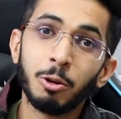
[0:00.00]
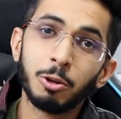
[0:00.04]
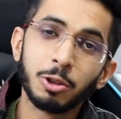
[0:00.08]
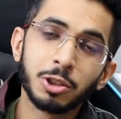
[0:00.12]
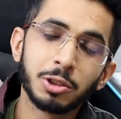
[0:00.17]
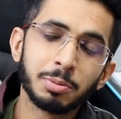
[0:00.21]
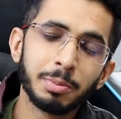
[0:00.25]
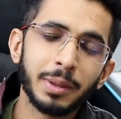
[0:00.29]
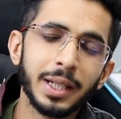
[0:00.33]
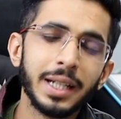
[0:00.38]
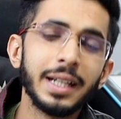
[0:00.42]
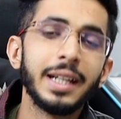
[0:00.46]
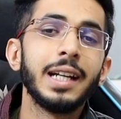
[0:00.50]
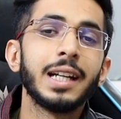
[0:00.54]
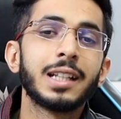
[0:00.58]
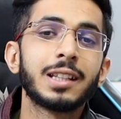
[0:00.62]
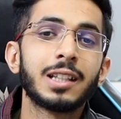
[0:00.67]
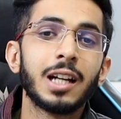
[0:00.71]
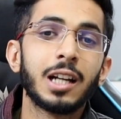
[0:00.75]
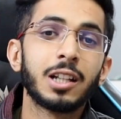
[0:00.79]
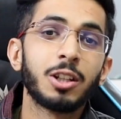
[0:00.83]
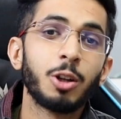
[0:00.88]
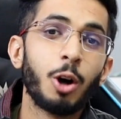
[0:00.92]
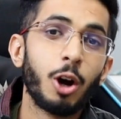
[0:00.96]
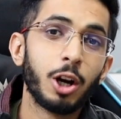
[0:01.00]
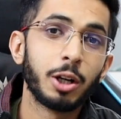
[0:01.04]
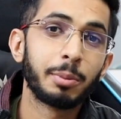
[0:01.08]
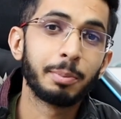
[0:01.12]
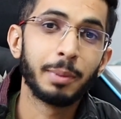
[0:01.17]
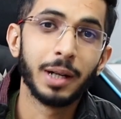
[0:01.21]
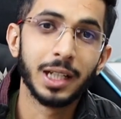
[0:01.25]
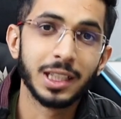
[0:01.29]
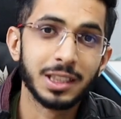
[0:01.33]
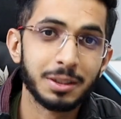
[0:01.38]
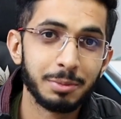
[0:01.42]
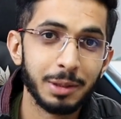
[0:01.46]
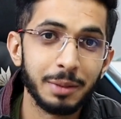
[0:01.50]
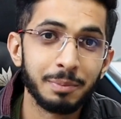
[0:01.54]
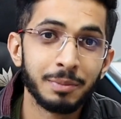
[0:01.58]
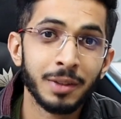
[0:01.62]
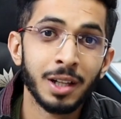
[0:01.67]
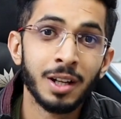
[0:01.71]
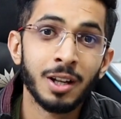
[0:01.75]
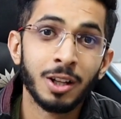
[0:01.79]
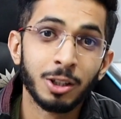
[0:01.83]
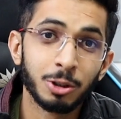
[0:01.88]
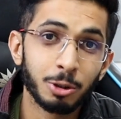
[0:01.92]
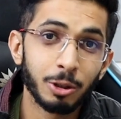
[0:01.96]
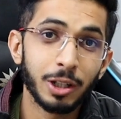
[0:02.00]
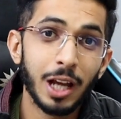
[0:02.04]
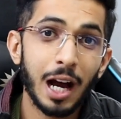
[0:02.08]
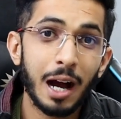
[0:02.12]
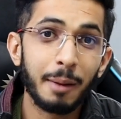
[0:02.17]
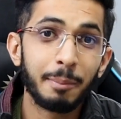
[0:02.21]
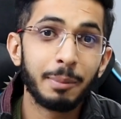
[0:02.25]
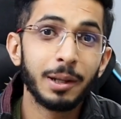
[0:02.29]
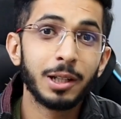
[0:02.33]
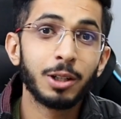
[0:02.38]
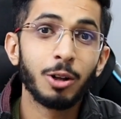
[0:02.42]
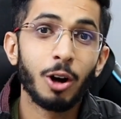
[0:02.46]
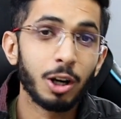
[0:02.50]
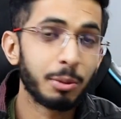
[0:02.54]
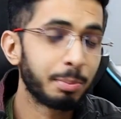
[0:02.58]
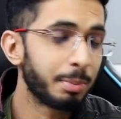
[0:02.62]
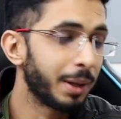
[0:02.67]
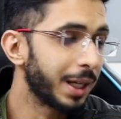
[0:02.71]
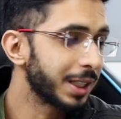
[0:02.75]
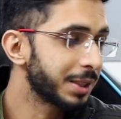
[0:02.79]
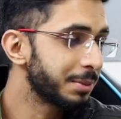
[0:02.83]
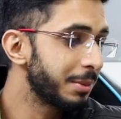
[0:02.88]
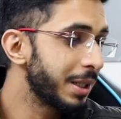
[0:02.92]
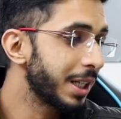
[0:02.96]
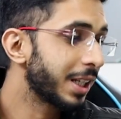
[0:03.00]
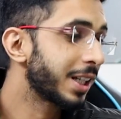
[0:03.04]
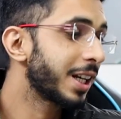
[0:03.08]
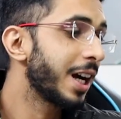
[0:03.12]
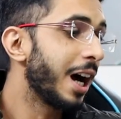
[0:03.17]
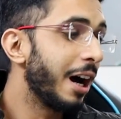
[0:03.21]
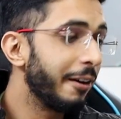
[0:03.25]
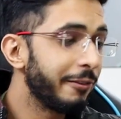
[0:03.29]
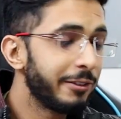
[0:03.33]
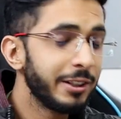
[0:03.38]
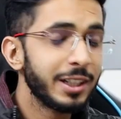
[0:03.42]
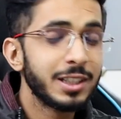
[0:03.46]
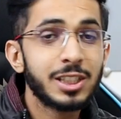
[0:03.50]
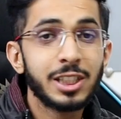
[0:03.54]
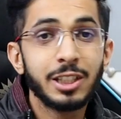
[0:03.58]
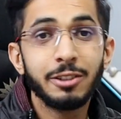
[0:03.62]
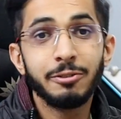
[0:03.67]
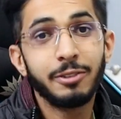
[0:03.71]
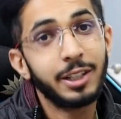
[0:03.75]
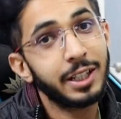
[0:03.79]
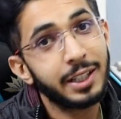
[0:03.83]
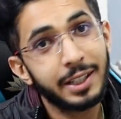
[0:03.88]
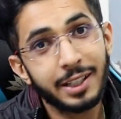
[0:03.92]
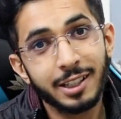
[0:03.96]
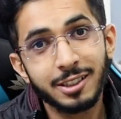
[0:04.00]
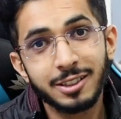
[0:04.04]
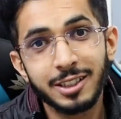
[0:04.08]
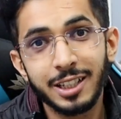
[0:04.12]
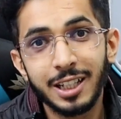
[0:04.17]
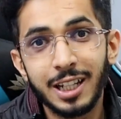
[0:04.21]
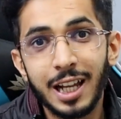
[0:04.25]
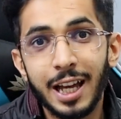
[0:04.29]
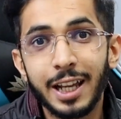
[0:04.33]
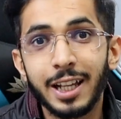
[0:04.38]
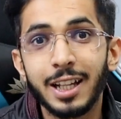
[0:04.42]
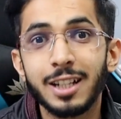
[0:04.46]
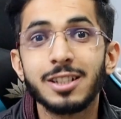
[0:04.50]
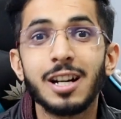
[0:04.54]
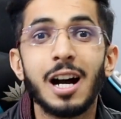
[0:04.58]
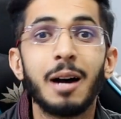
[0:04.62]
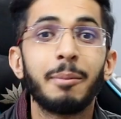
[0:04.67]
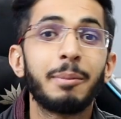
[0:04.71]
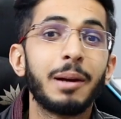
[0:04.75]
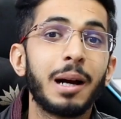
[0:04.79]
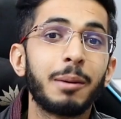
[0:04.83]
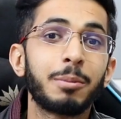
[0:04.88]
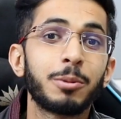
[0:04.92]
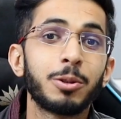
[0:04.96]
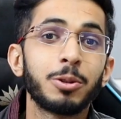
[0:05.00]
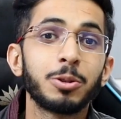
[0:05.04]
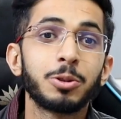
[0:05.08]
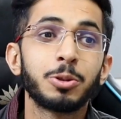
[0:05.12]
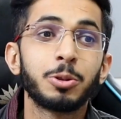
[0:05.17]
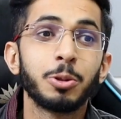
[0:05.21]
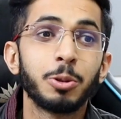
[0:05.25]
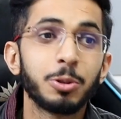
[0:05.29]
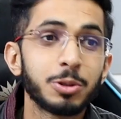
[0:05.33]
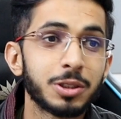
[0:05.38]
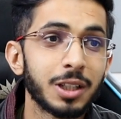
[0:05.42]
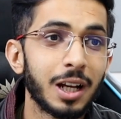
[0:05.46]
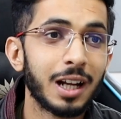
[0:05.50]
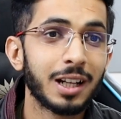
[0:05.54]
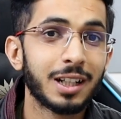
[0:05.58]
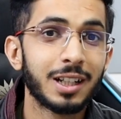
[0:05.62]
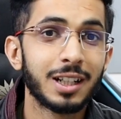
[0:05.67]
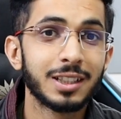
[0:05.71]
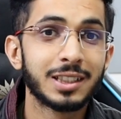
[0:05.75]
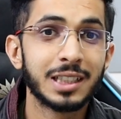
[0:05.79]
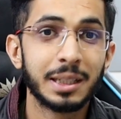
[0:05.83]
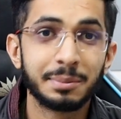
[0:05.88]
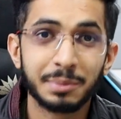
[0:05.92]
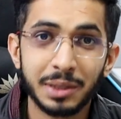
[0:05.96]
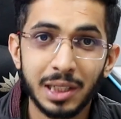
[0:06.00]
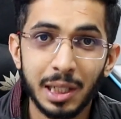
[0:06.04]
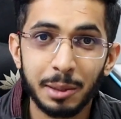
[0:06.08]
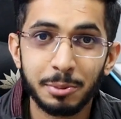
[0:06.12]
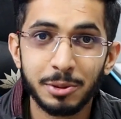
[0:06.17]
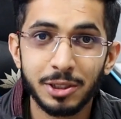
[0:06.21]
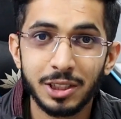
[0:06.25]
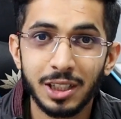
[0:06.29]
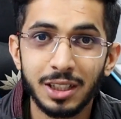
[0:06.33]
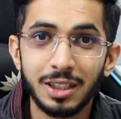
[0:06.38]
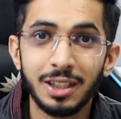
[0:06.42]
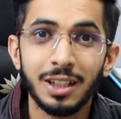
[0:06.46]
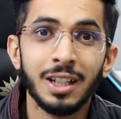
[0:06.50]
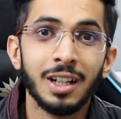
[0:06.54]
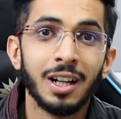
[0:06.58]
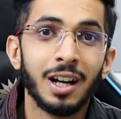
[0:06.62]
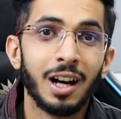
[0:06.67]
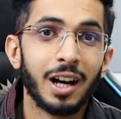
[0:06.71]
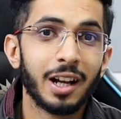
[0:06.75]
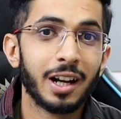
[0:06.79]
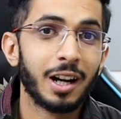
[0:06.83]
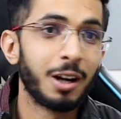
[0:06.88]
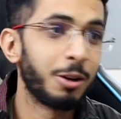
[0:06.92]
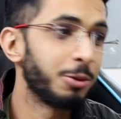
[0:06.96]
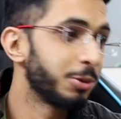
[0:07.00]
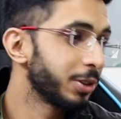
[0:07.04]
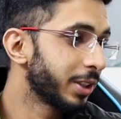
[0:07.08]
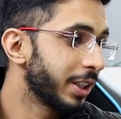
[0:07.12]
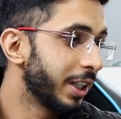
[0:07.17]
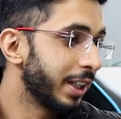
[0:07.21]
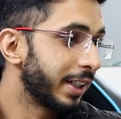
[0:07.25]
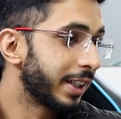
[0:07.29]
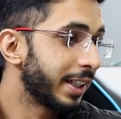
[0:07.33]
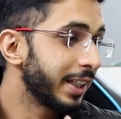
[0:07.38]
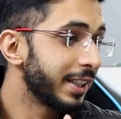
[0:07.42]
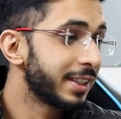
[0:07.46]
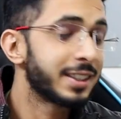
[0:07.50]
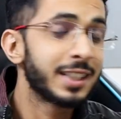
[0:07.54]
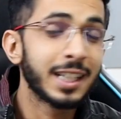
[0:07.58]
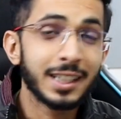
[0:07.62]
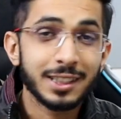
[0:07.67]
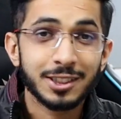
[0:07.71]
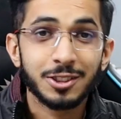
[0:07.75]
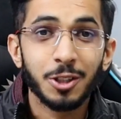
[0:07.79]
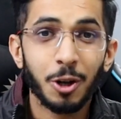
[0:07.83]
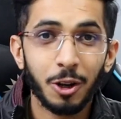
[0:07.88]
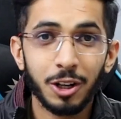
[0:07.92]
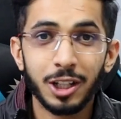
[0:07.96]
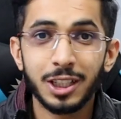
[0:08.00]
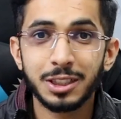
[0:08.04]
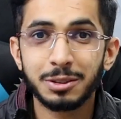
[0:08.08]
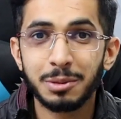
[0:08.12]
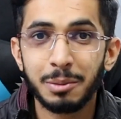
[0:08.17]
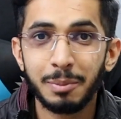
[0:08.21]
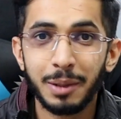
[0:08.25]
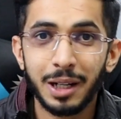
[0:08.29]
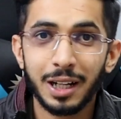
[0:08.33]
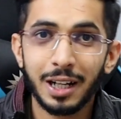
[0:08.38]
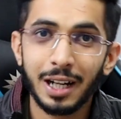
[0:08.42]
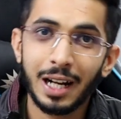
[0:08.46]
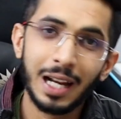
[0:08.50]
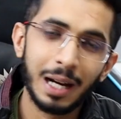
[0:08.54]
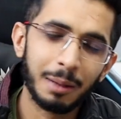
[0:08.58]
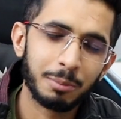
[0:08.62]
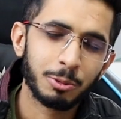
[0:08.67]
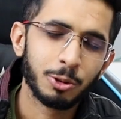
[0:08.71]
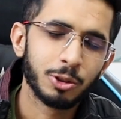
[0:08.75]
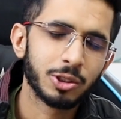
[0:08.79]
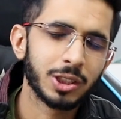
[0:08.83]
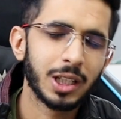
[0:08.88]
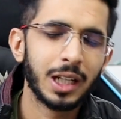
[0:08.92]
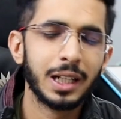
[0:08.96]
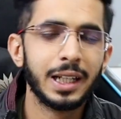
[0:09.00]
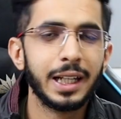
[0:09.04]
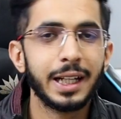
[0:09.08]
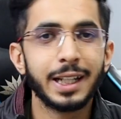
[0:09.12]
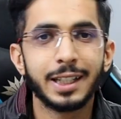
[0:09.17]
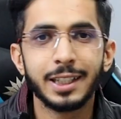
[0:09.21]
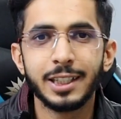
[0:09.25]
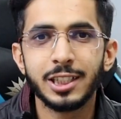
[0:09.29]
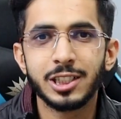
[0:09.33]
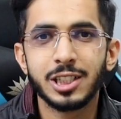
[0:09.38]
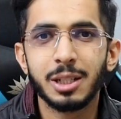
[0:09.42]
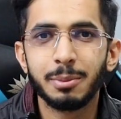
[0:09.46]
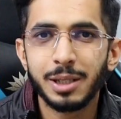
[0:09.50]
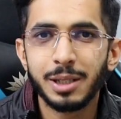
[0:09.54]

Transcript: उसमें एक था नॉट पास भी तो यहाँ पे नॉट पास में काफ़ी अच्छी विंटर सेल आई है जहाँ पे आपको दो साल का सब्सक्रिप्शन अराउंड थर्टी सिक्स डॉलर्स में मिल रहा है आपको उसका लिंक नीचे